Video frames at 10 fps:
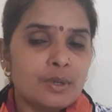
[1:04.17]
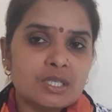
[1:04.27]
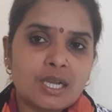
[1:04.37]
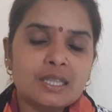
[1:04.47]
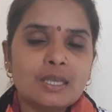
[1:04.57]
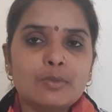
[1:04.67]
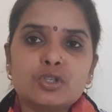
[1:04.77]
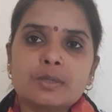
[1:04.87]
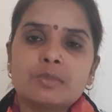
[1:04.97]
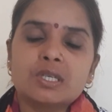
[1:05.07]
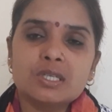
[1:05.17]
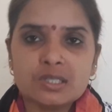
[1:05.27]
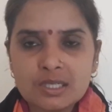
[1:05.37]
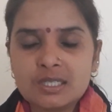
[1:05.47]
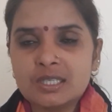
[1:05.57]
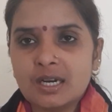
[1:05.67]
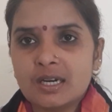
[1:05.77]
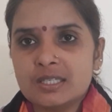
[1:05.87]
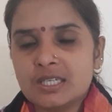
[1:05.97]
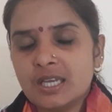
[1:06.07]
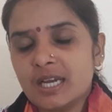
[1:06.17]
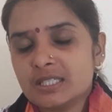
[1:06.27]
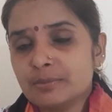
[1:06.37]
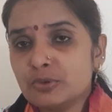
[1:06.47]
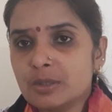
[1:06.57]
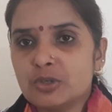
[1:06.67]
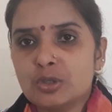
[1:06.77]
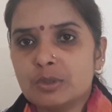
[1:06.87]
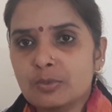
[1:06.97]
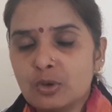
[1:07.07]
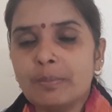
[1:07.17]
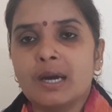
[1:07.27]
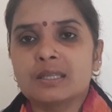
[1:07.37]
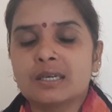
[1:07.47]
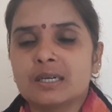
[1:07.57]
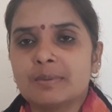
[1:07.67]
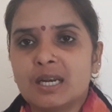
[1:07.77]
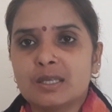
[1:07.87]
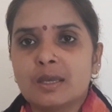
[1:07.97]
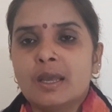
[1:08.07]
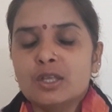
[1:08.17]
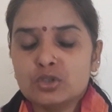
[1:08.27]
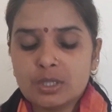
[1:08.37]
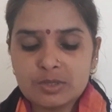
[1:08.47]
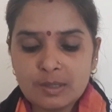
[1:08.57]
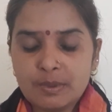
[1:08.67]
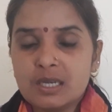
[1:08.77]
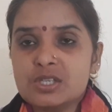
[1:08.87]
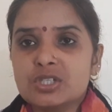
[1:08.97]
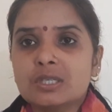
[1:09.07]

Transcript: बरसात के मौसम में किस तरह से रखना चाहिए आज के पूरे वीडियो में हम लोग बात करने वाले हैं तो सबसे पहली